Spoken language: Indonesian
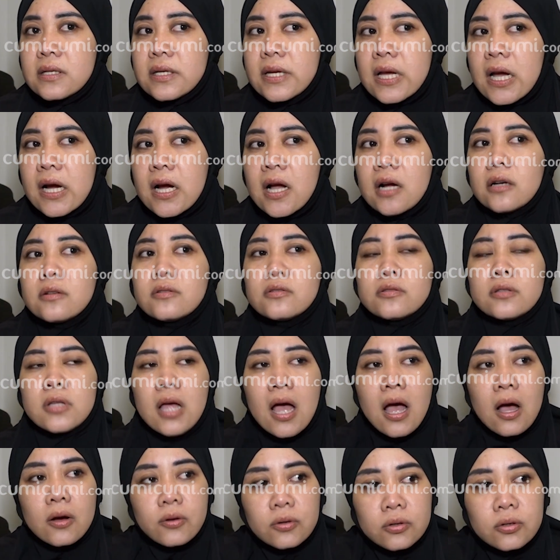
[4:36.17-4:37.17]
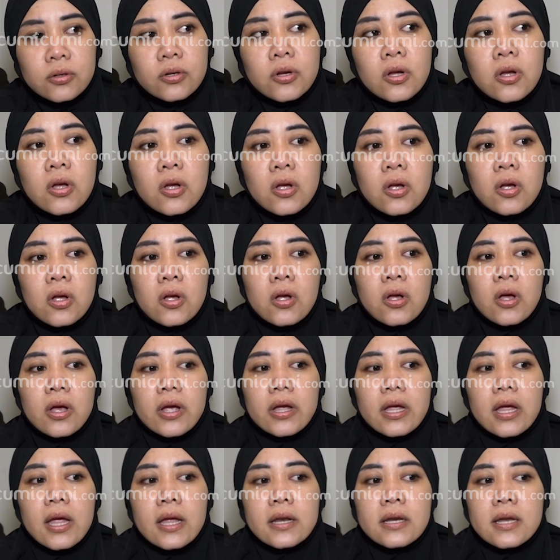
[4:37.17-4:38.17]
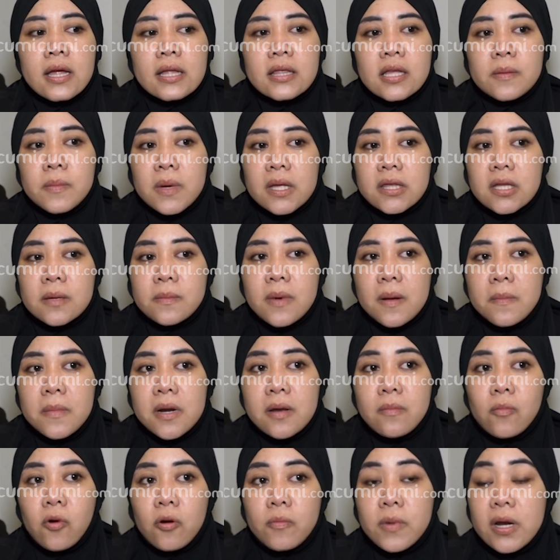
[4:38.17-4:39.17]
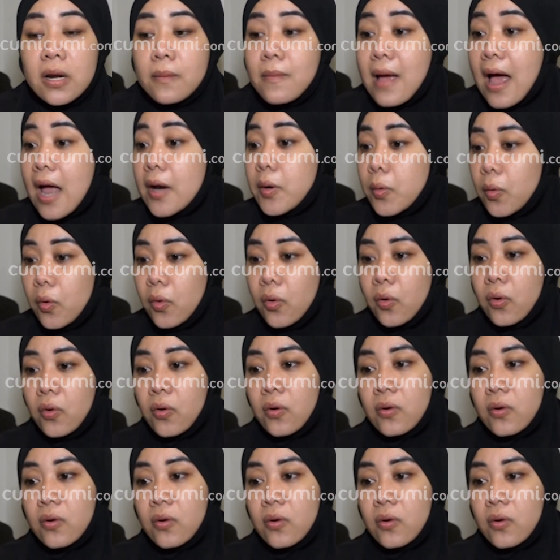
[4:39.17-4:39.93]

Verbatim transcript: yang aku tahu ya dia tiba-tiba beli mobil baru